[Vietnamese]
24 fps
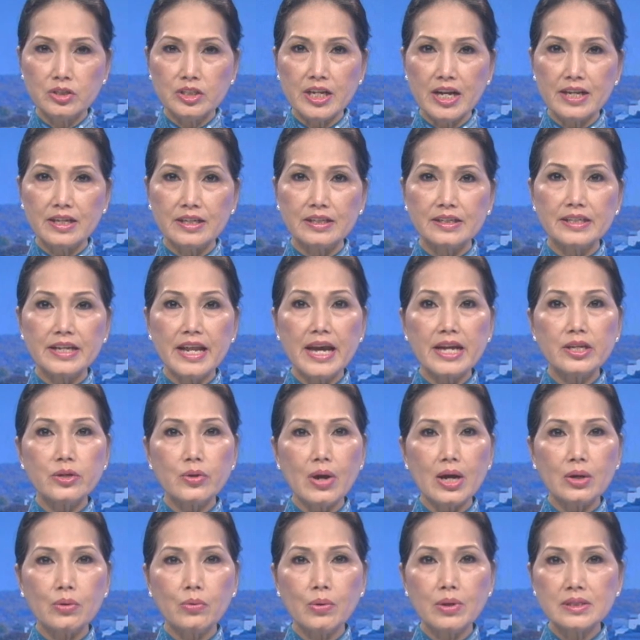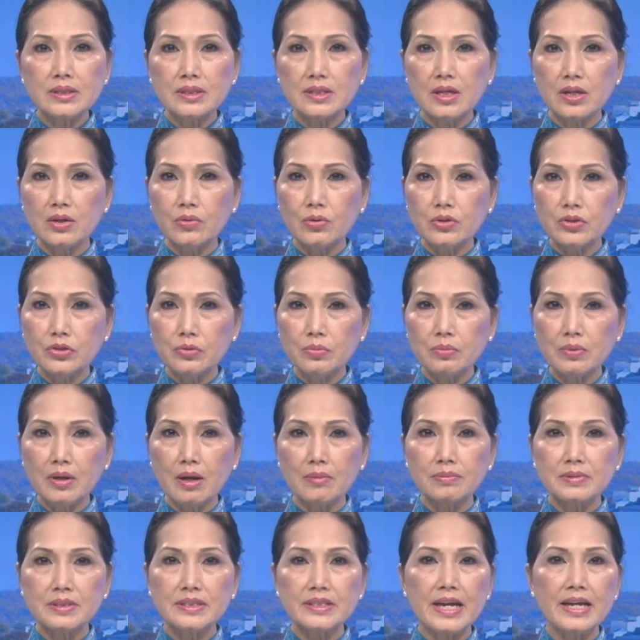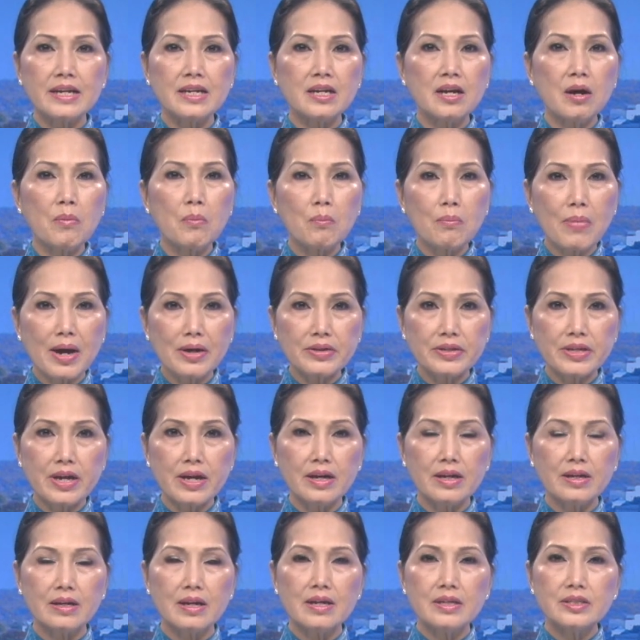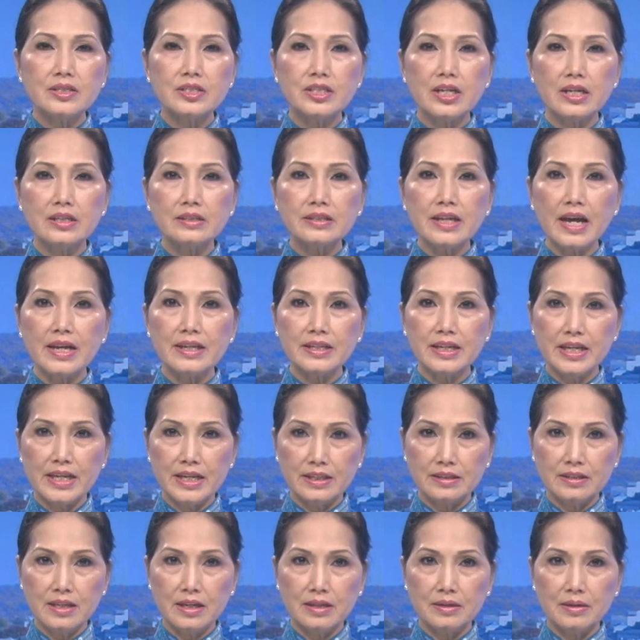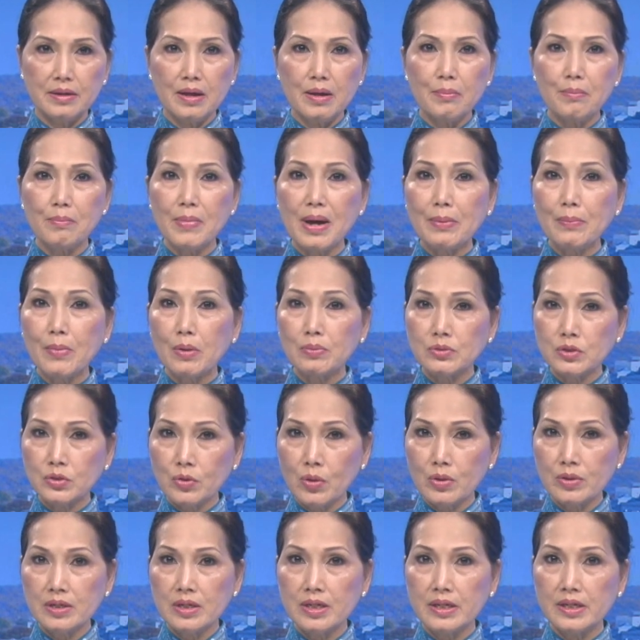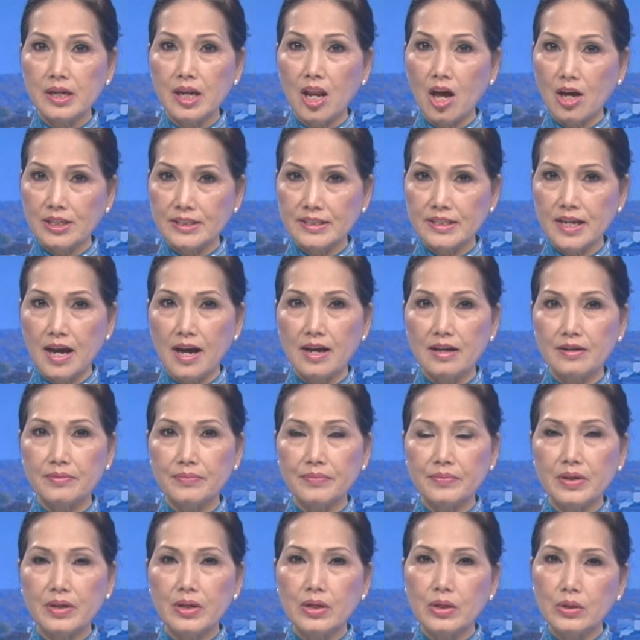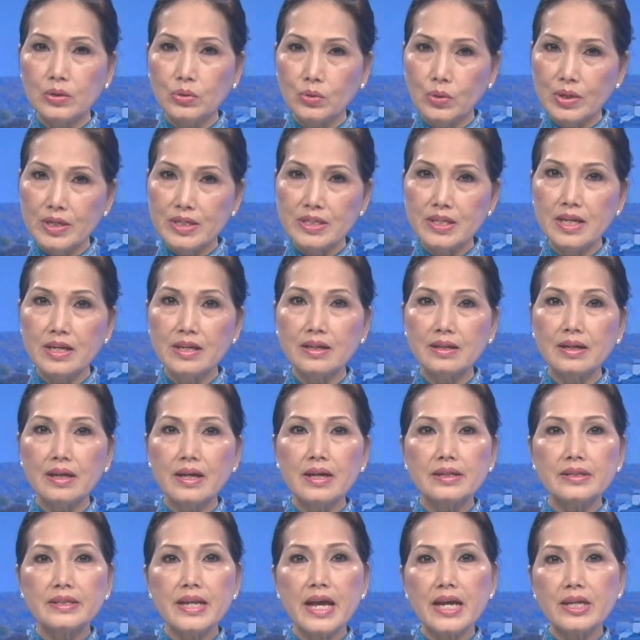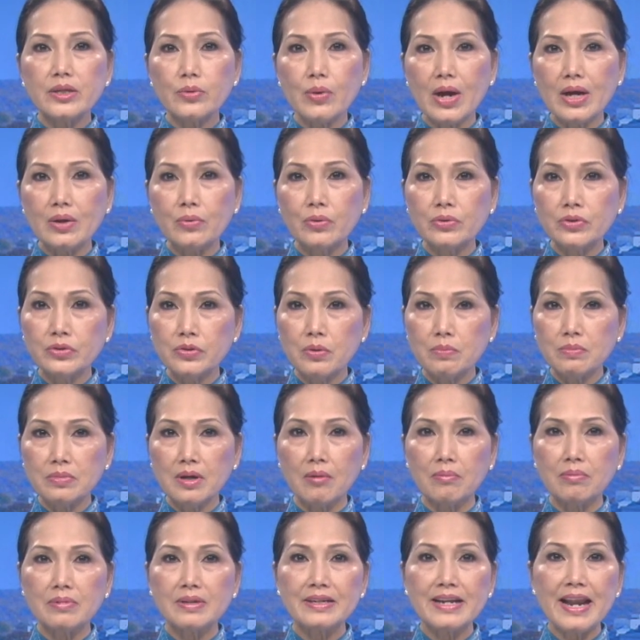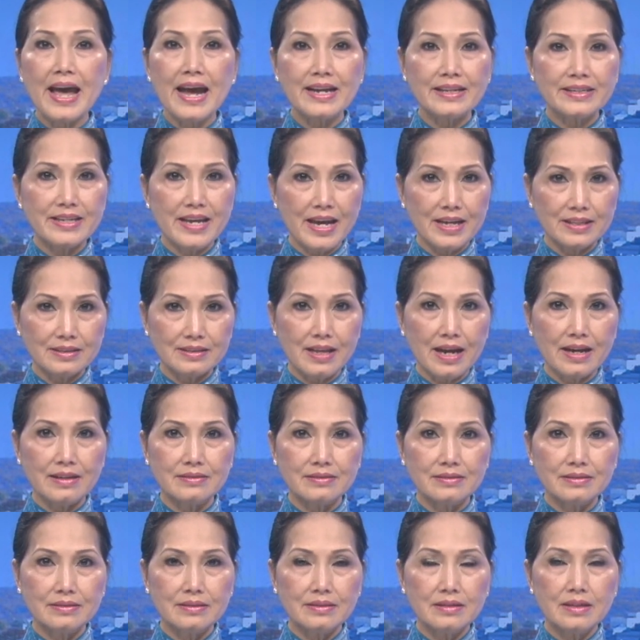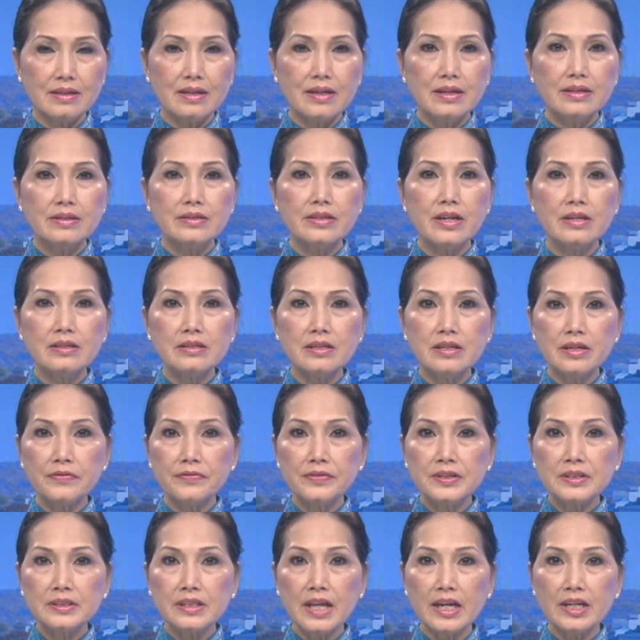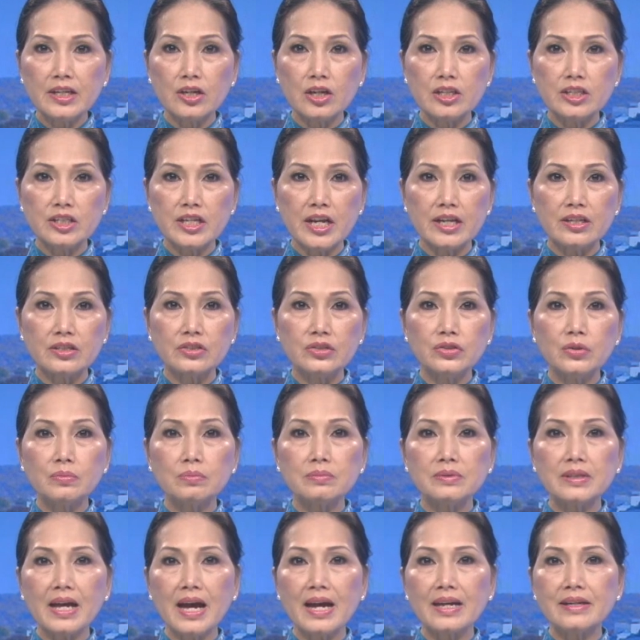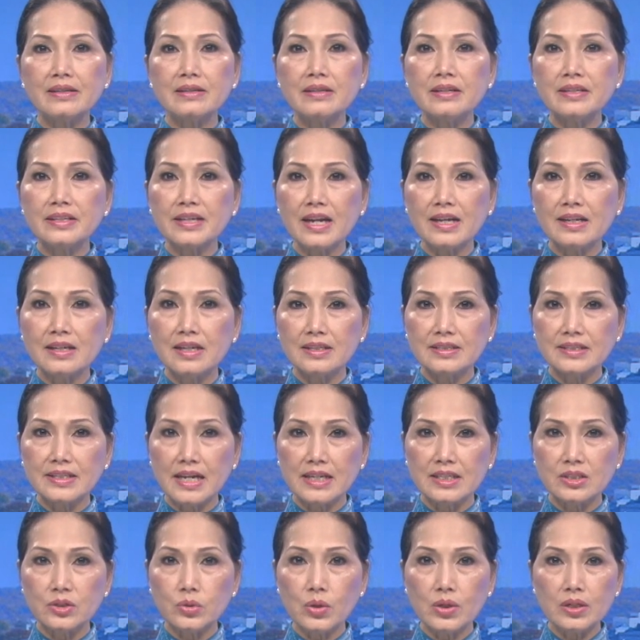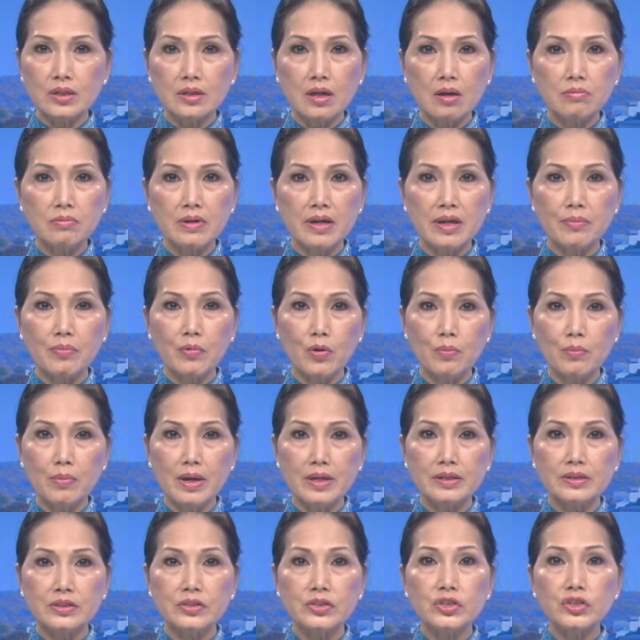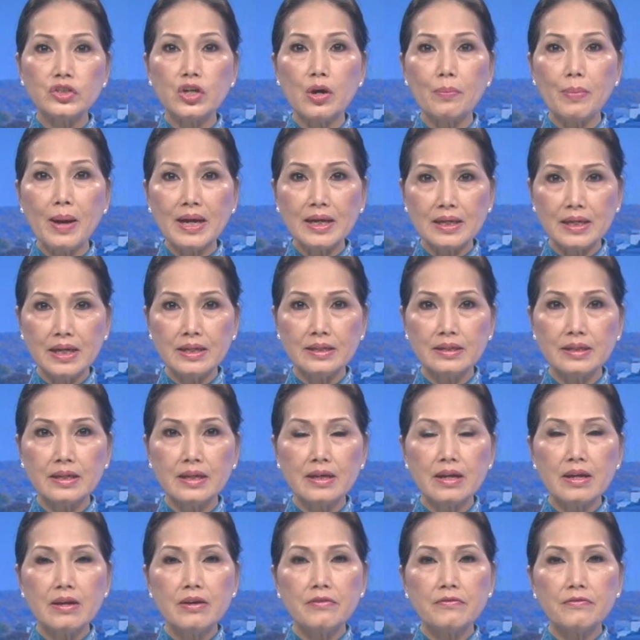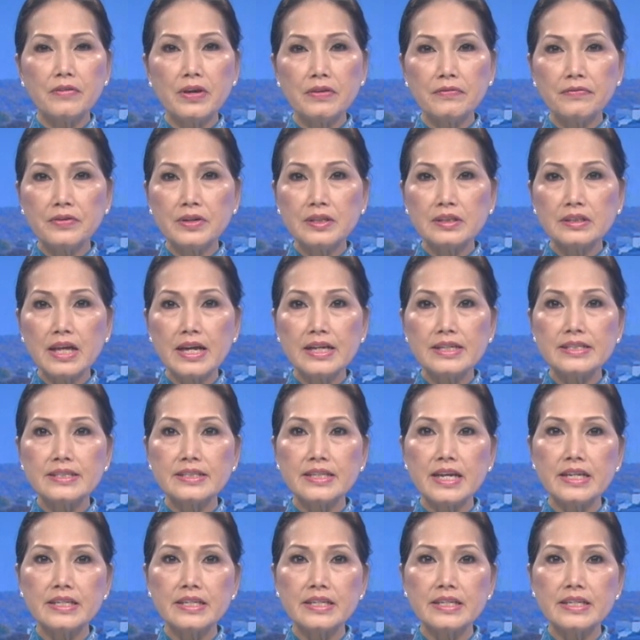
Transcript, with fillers: rằng đe dọa quân sự của Trung Cộng sẽ không bao giờ trở thành hiện thực mà một số người lo sợ. Tuy nhiên, đe dọa của Trung Cộng đang gia tăng. Những người phương Tây nói rằng chúng ta đưa năng lực sản xuất công nghiệp của mình cho Bắc Kinh vì phương Tây sẽ